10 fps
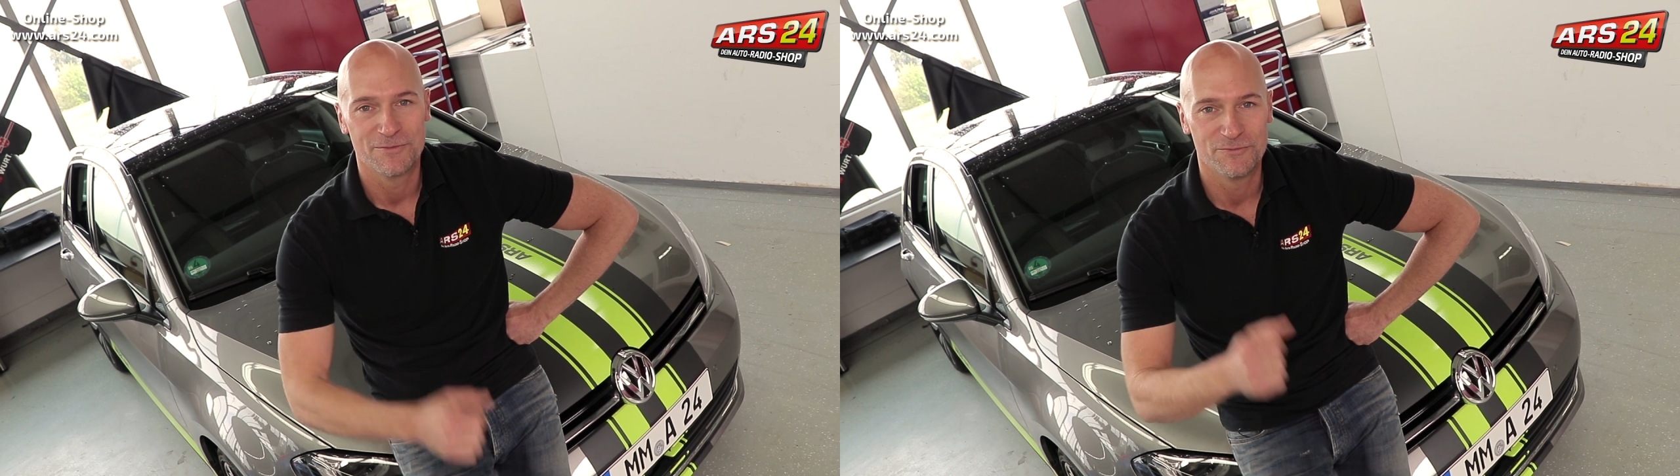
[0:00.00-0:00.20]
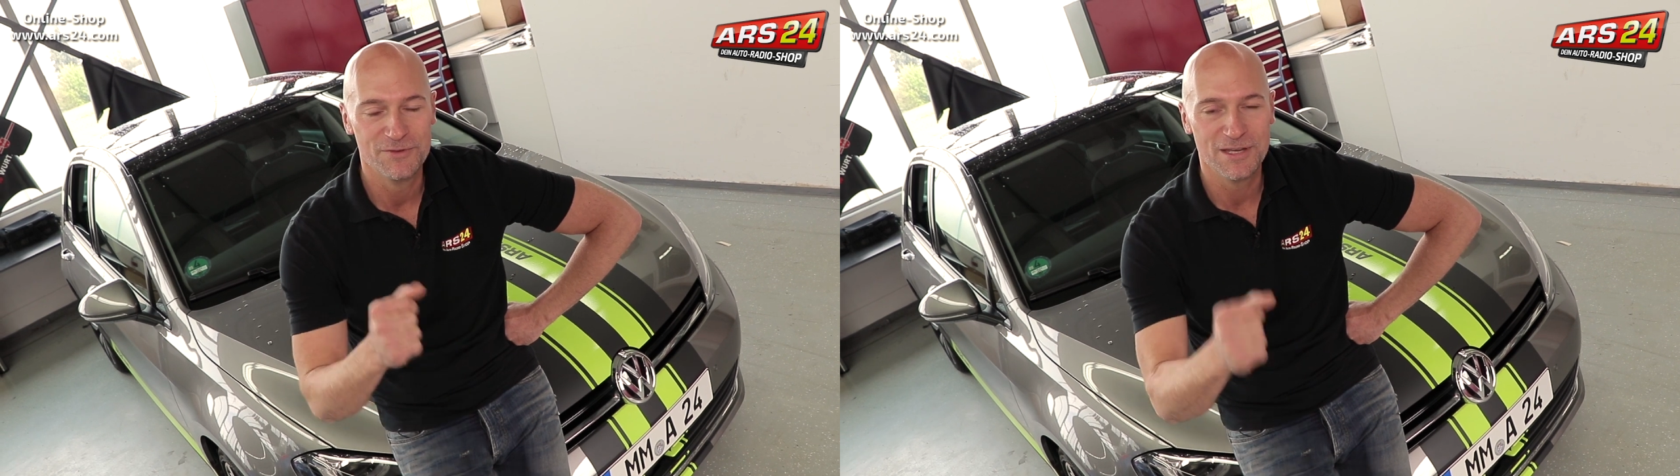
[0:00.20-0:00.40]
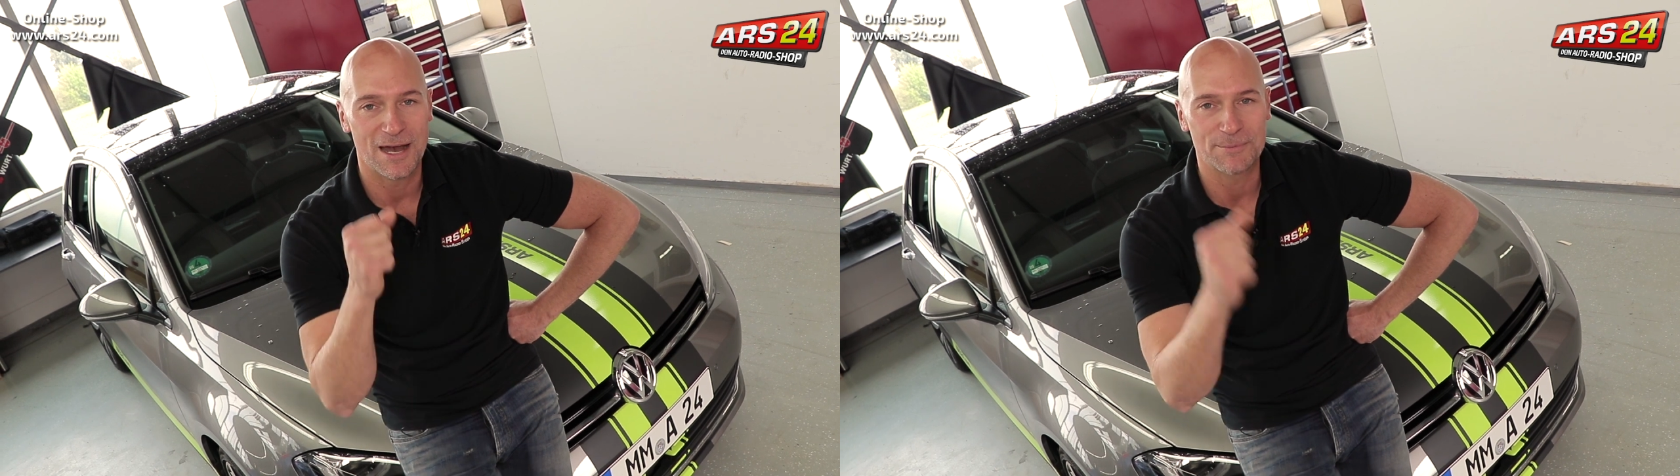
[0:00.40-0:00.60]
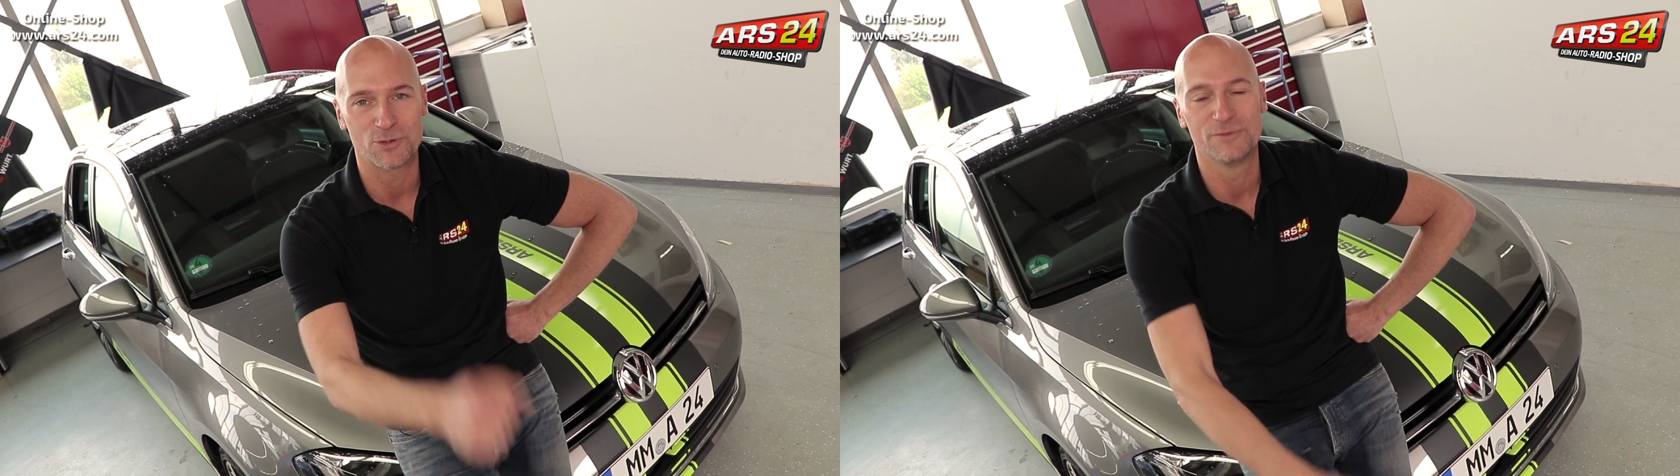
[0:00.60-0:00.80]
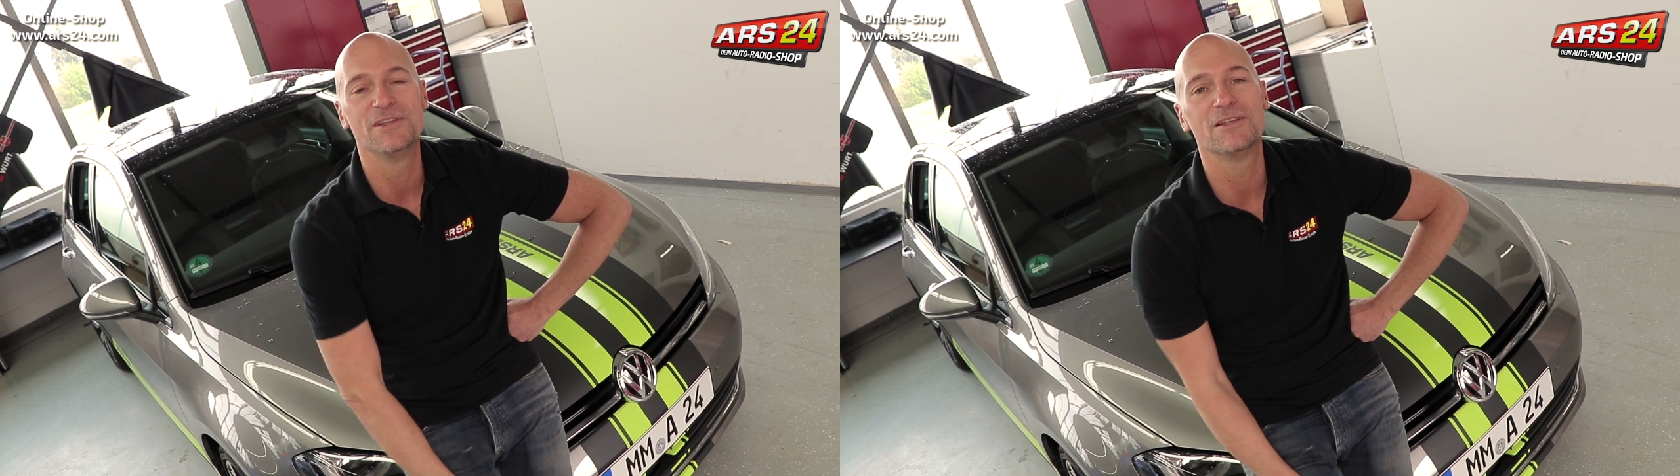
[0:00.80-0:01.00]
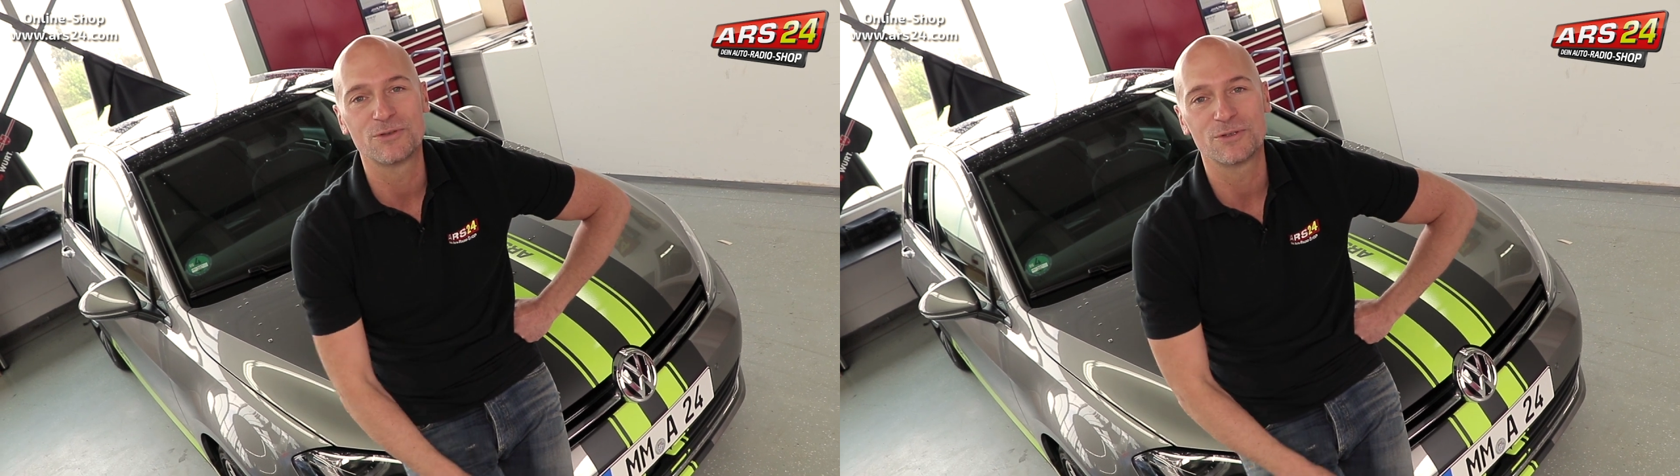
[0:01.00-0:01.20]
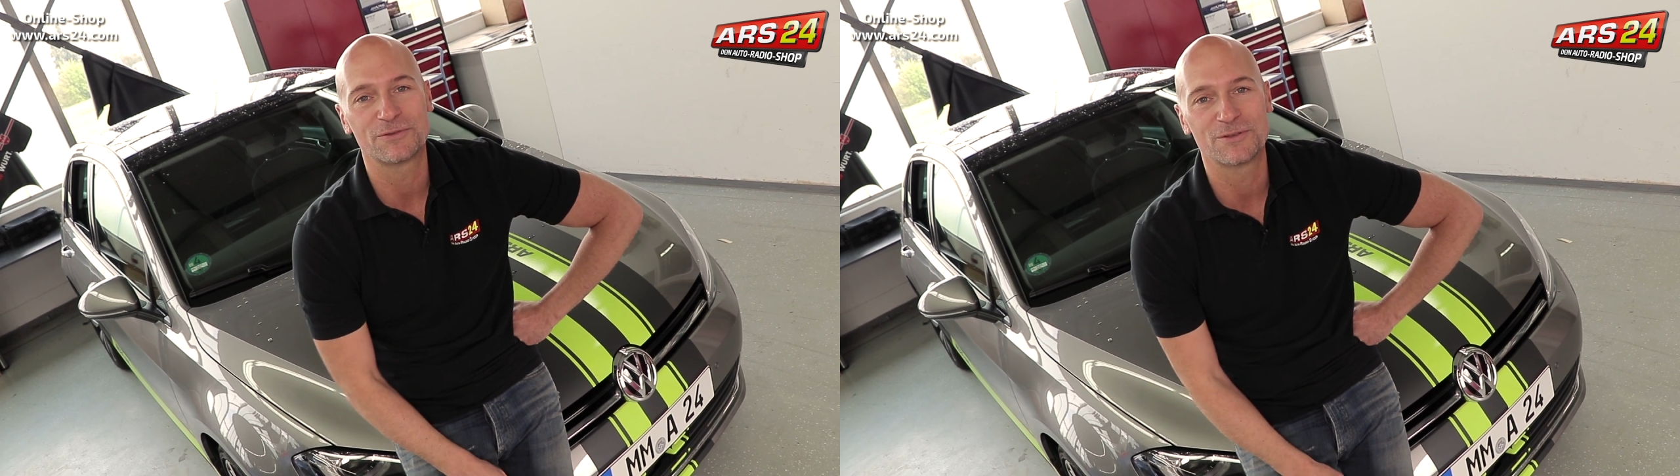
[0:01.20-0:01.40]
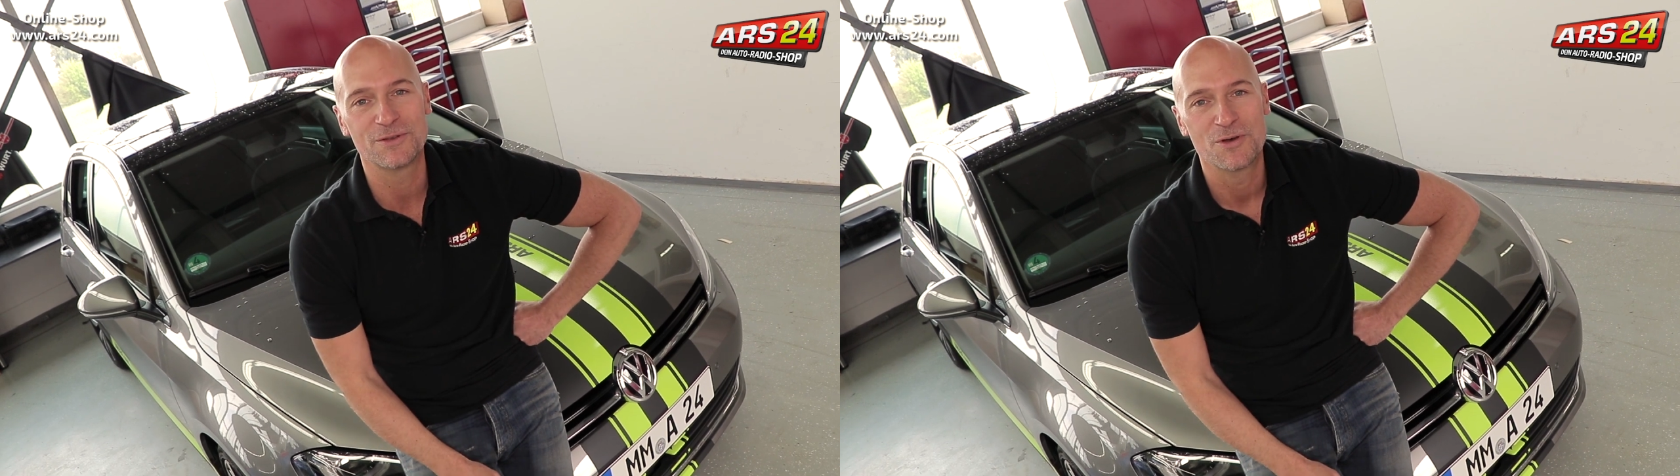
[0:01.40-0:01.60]
wir absolvieren
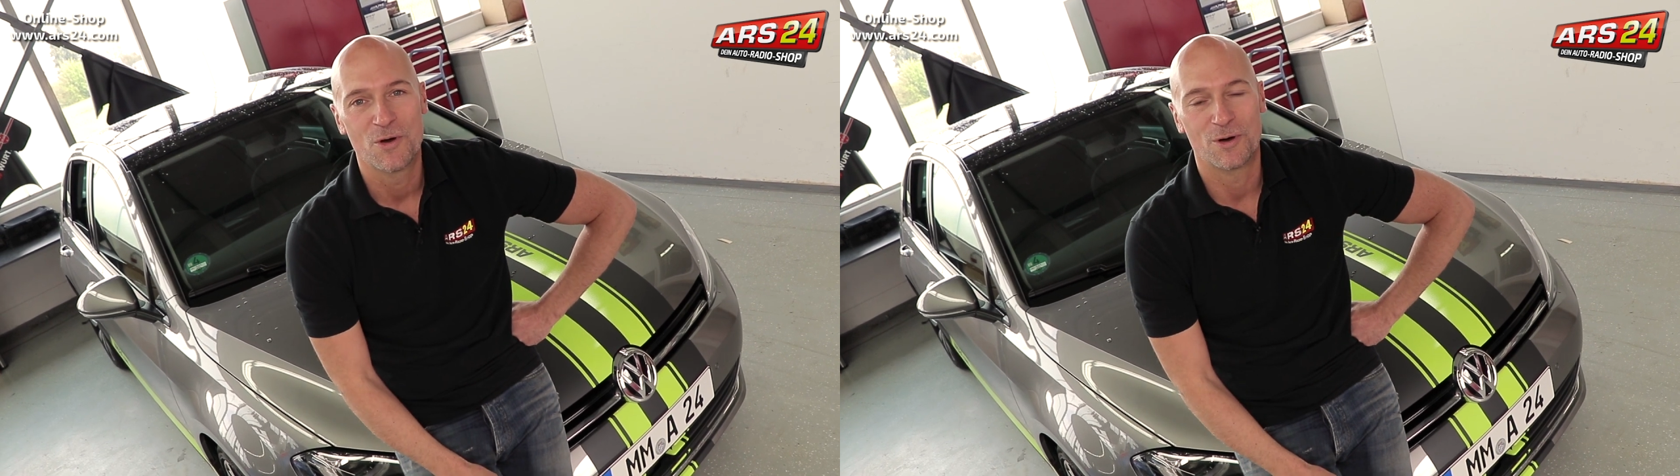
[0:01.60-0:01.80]
durften